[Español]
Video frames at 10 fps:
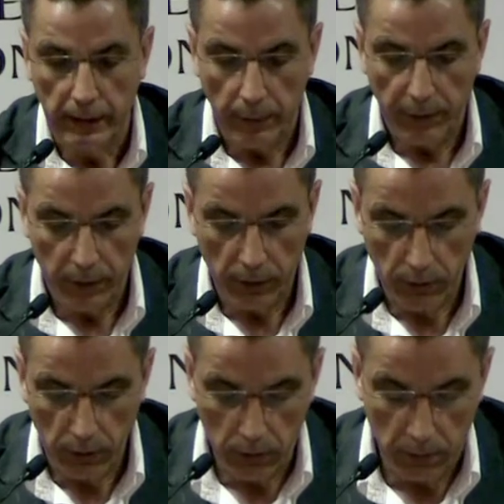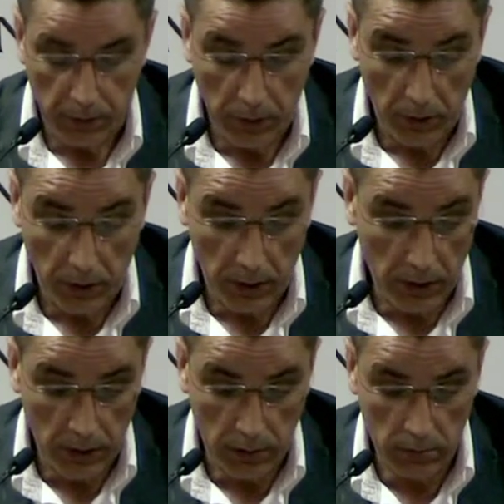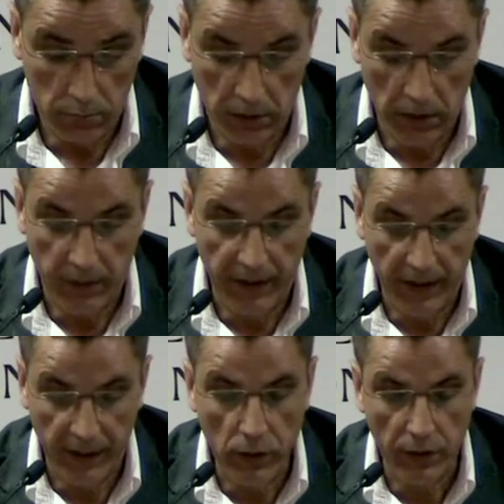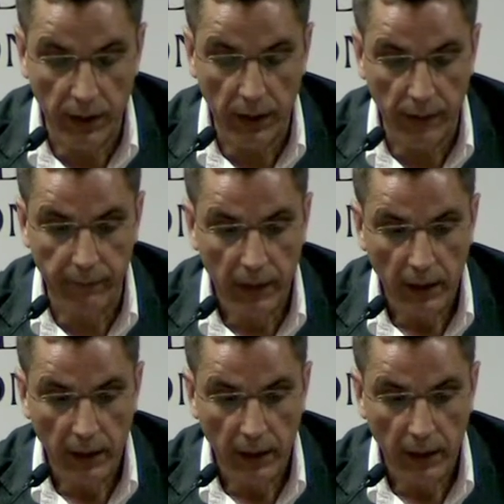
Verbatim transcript: Pero, pero eh, es verdad, digo que,